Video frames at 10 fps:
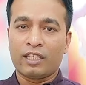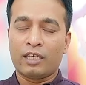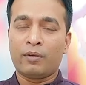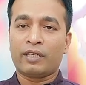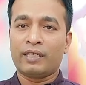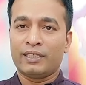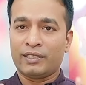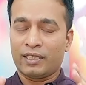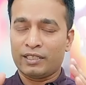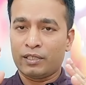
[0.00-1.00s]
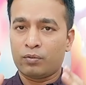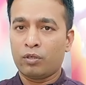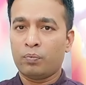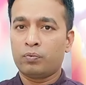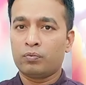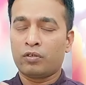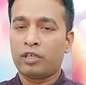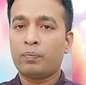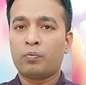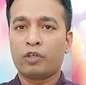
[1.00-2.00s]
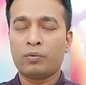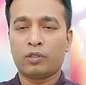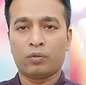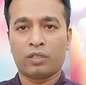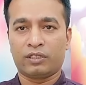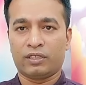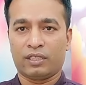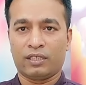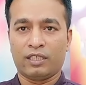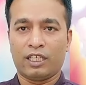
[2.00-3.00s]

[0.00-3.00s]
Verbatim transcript: এবং এই স্ট্যাটাসের কোনো ধরনের পরিবর্তন আসছে না